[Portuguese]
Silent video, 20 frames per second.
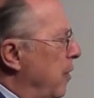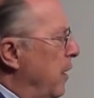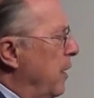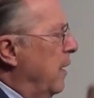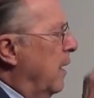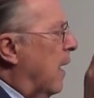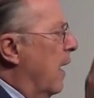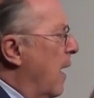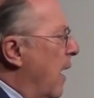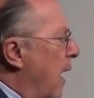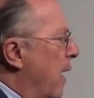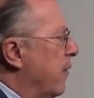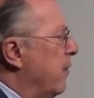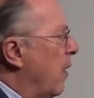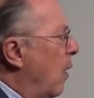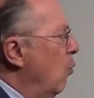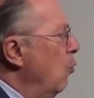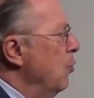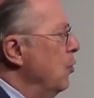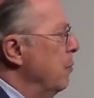seria a
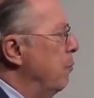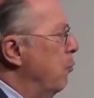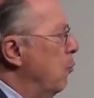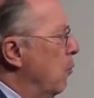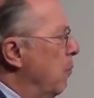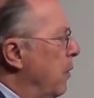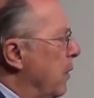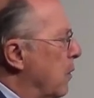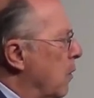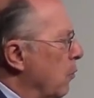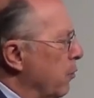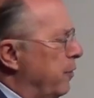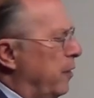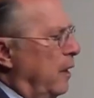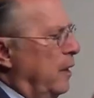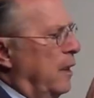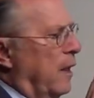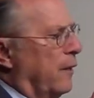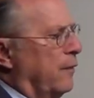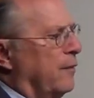saúde pública ou
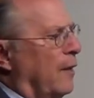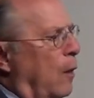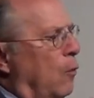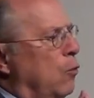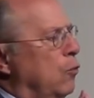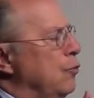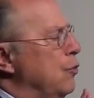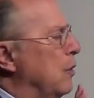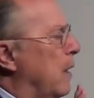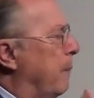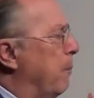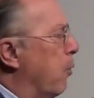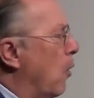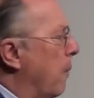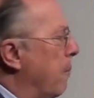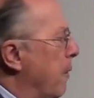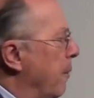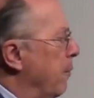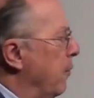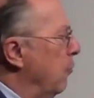seria a saúde da
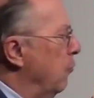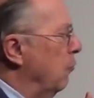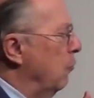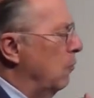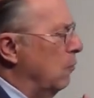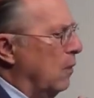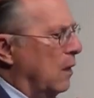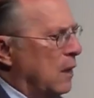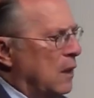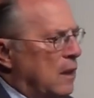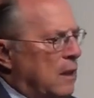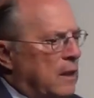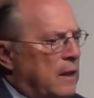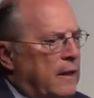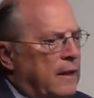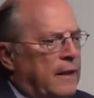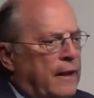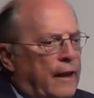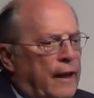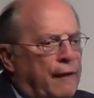própria pessoa,
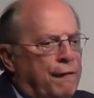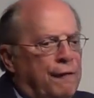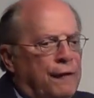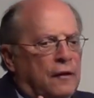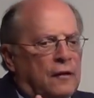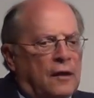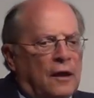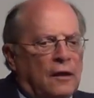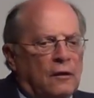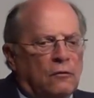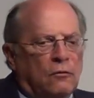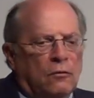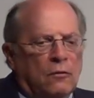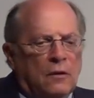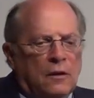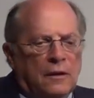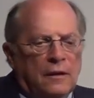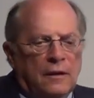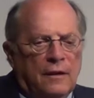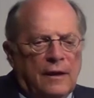
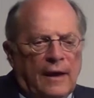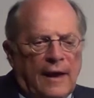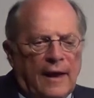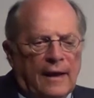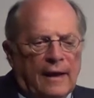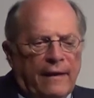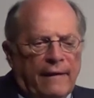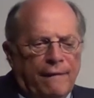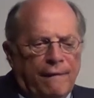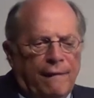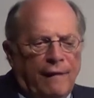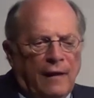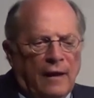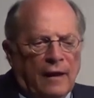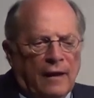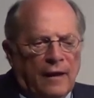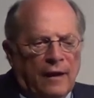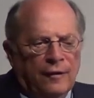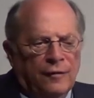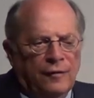evitando que ela
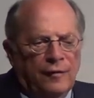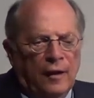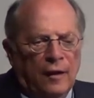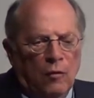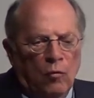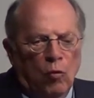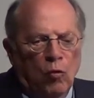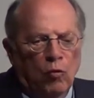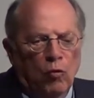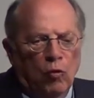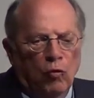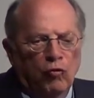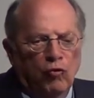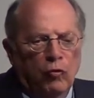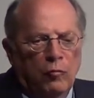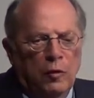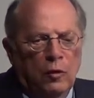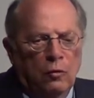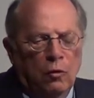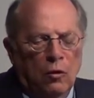venha a ser um
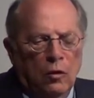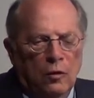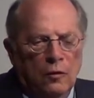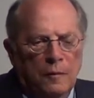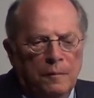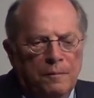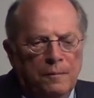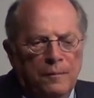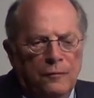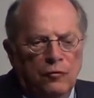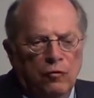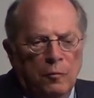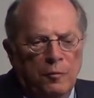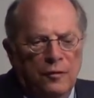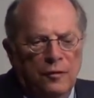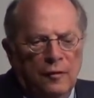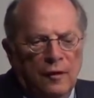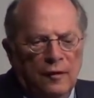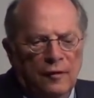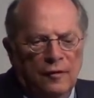consumidor de
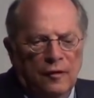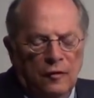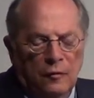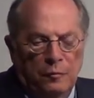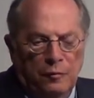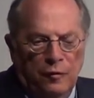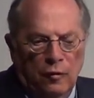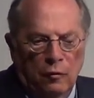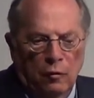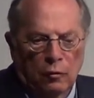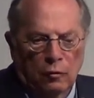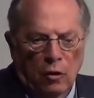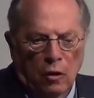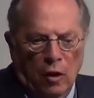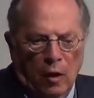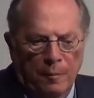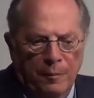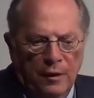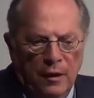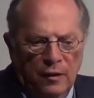substâncias
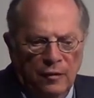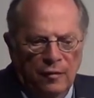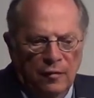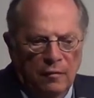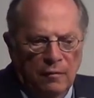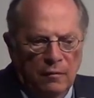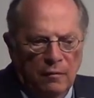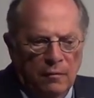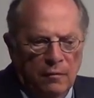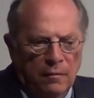psicotrópicas.